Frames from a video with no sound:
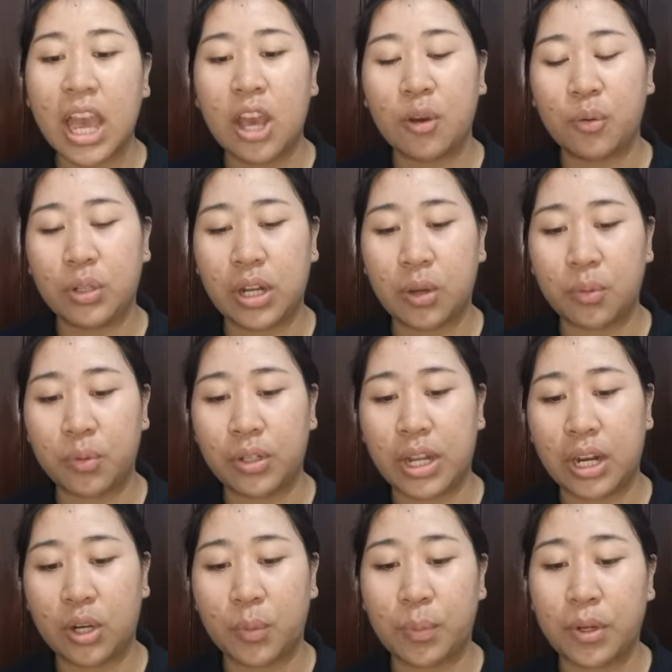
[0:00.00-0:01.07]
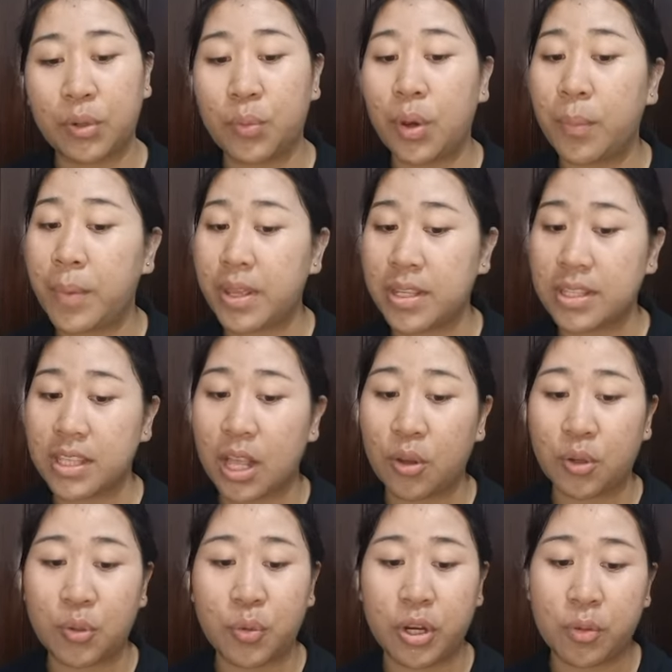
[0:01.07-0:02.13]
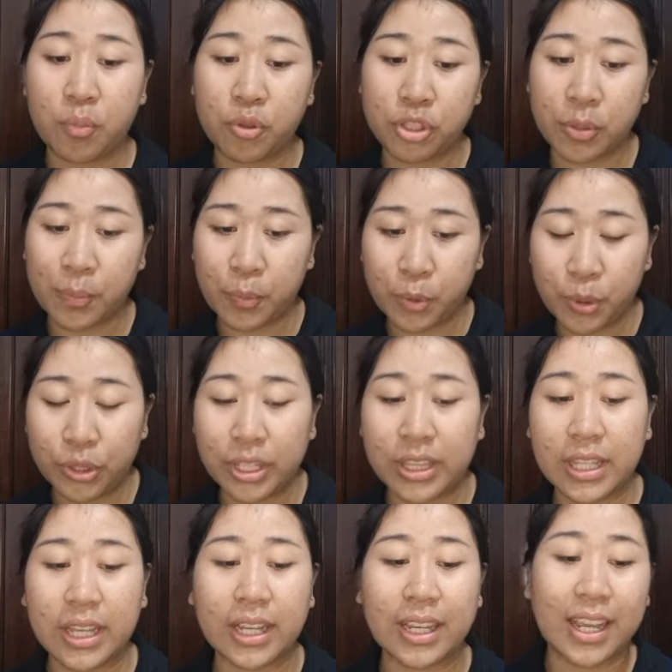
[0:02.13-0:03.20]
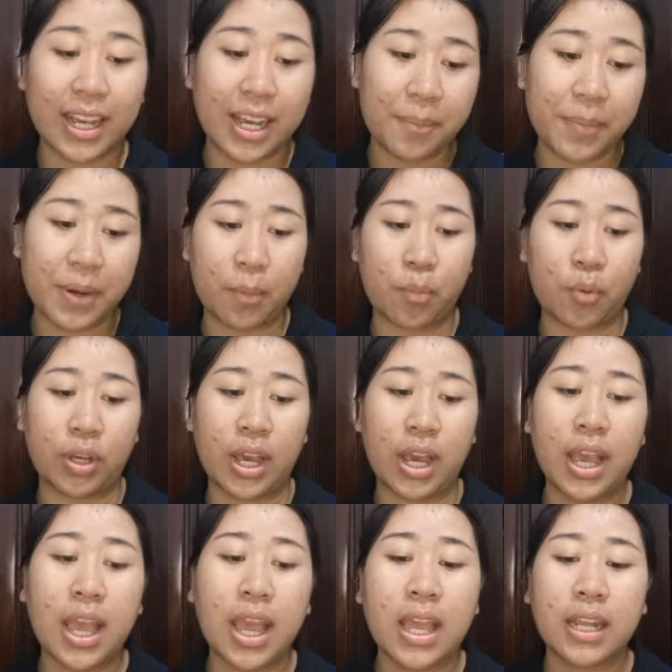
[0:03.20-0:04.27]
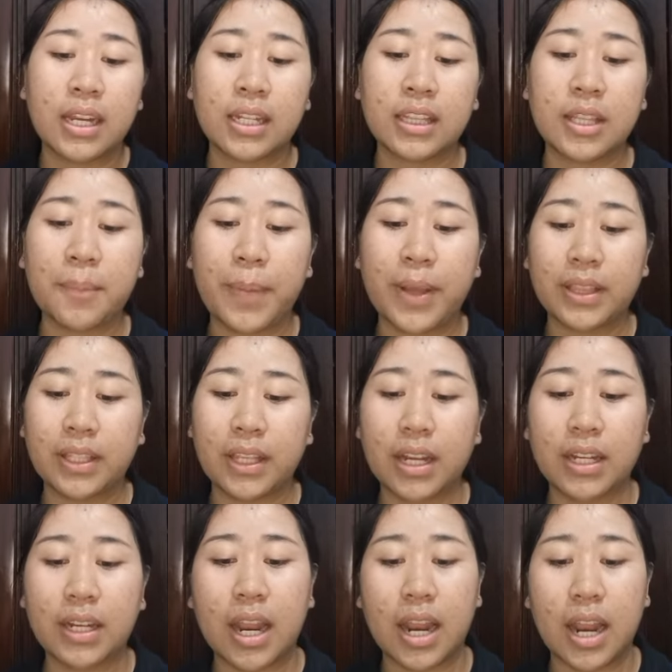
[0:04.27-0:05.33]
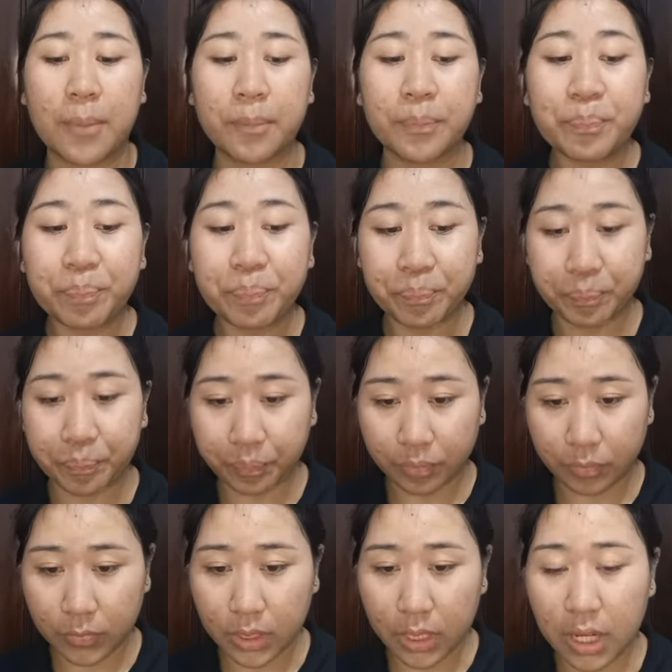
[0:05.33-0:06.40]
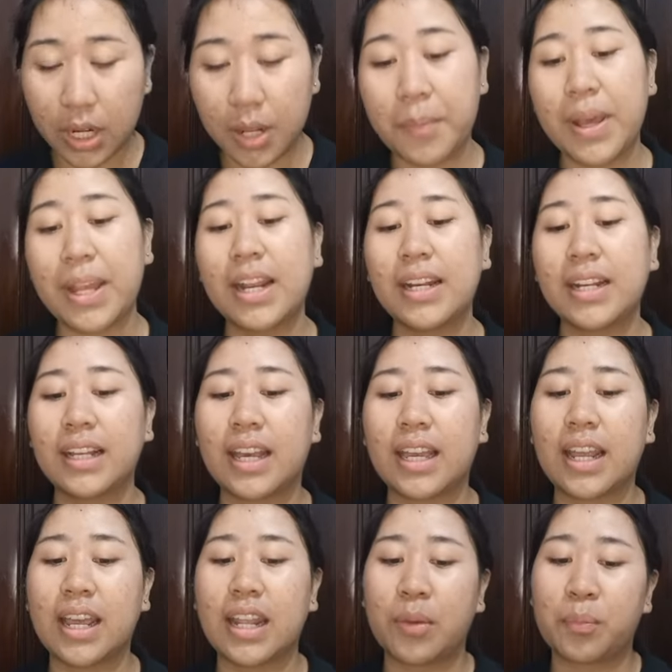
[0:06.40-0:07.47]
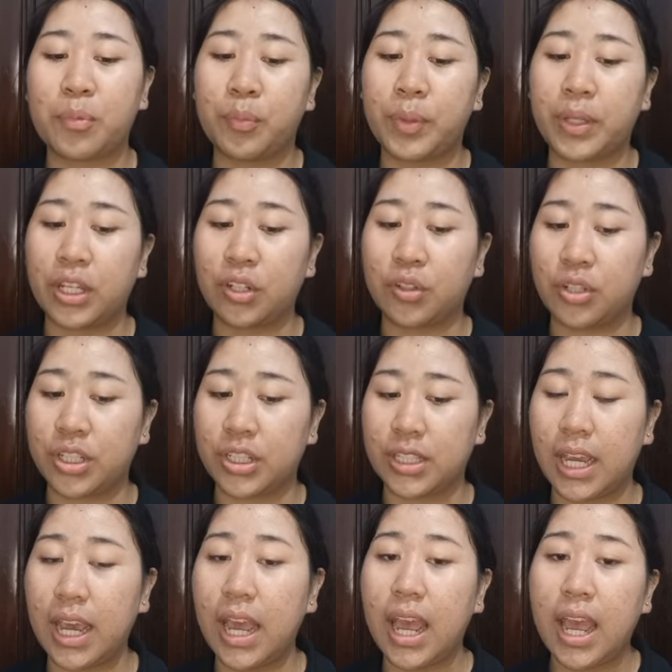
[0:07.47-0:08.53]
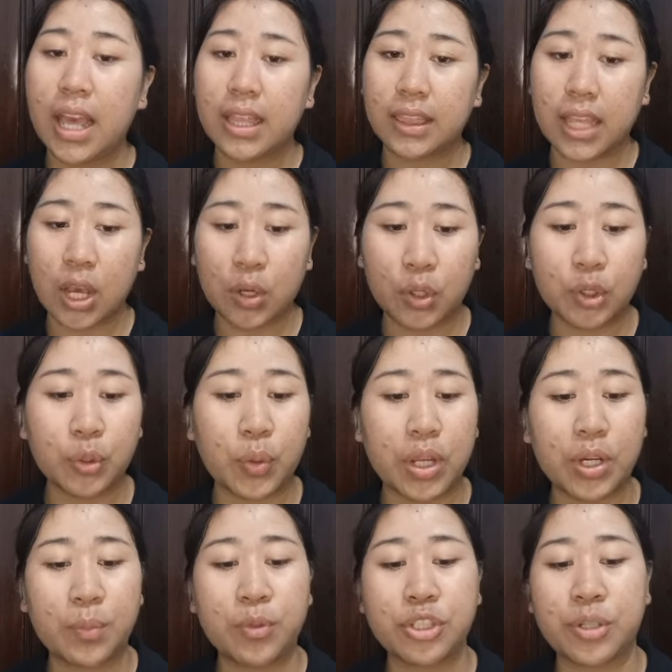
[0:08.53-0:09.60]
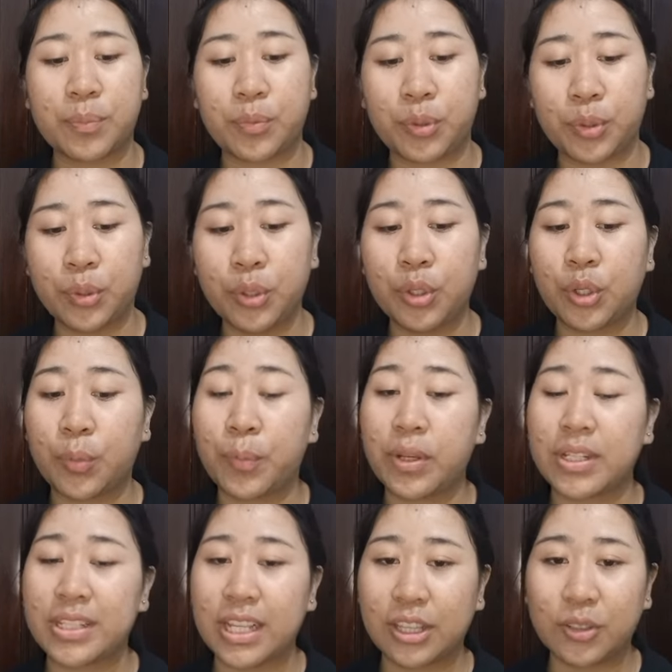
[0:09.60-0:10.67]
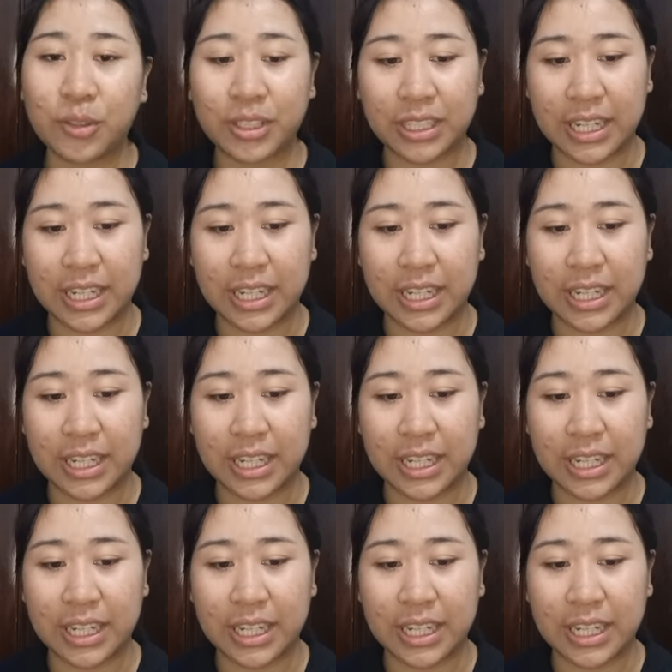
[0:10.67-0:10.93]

Undang-Undang Nomor 12 Tahun 2010 tentang Gerakan Pramuka ditempatkan dalam Lembaran Negara Republik Indonesia tahun 2010 nomor 131.